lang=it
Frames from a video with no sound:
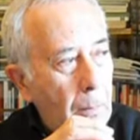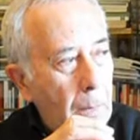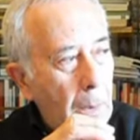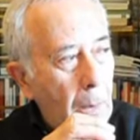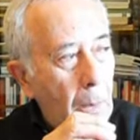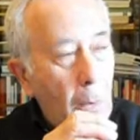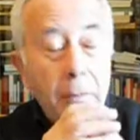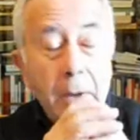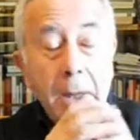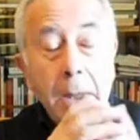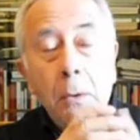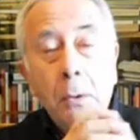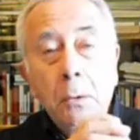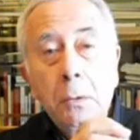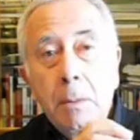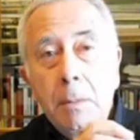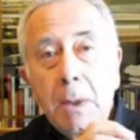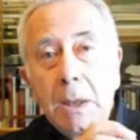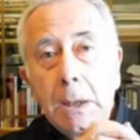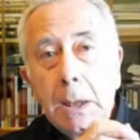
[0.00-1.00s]
o vengono
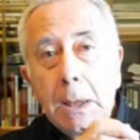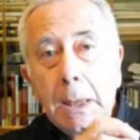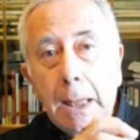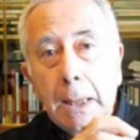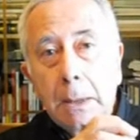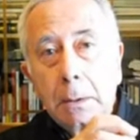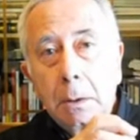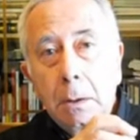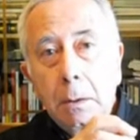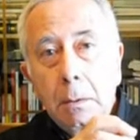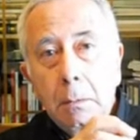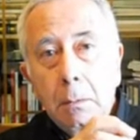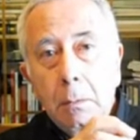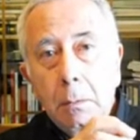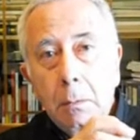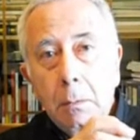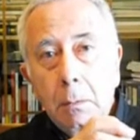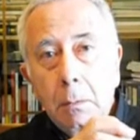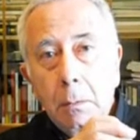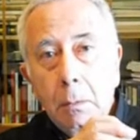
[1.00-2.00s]
dimenticati
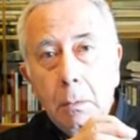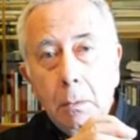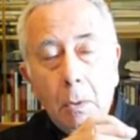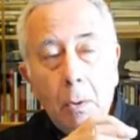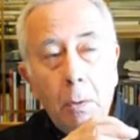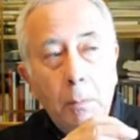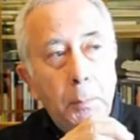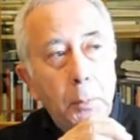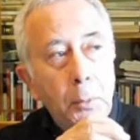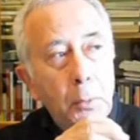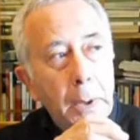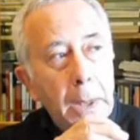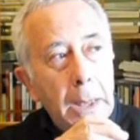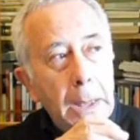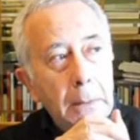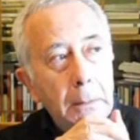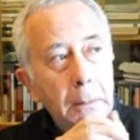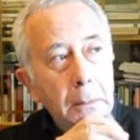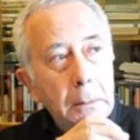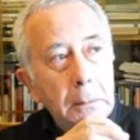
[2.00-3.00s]

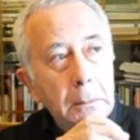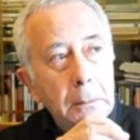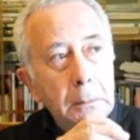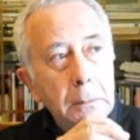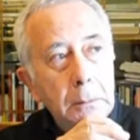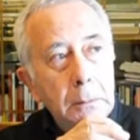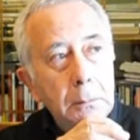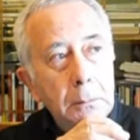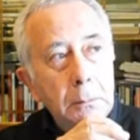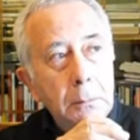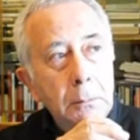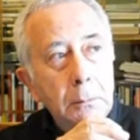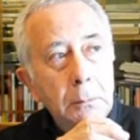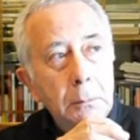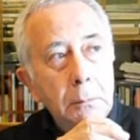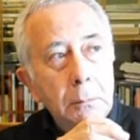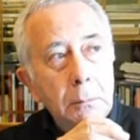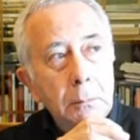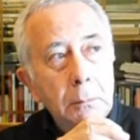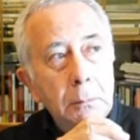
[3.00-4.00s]
oppure mh,
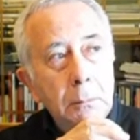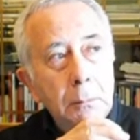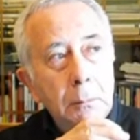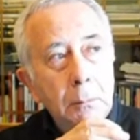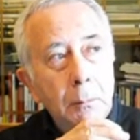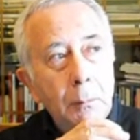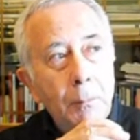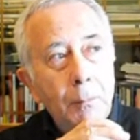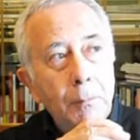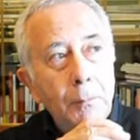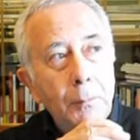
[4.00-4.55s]
mm,